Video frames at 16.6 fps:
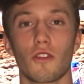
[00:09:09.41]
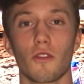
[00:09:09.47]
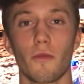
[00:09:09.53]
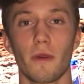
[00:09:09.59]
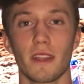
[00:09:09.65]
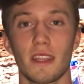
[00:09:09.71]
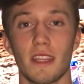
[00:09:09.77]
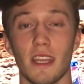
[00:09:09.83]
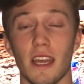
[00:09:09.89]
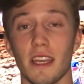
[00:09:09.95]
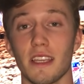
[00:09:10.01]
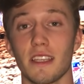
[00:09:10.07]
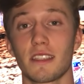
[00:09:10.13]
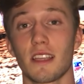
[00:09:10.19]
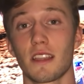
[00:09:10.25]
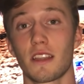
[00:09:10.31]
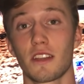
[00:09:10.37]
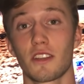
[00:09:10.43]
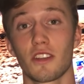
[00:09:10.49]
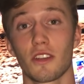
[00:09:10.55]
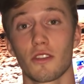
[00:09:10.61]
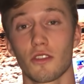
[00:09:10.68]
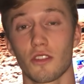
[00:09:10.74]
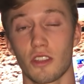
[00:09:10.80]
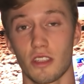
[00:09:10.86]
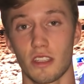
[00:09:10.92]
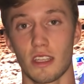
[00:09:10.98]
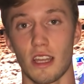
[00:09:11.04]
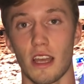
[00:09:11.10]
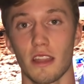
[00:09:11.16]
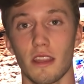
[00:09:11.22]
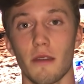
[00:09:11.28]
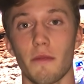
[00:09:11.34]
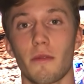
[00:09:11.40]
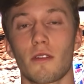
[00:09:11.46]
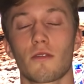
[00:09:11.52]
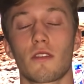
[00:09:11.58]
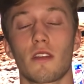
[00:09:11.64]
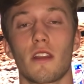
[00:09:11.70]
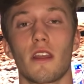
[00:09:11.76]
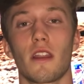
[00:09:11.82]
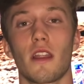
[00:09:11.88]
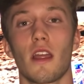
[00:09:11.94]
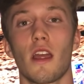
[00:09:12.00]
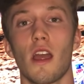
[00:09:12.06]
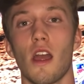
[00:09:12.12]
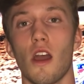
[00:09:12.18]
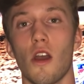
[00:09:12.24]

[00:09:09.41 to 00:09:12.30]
MattiaInsta360 per ottenere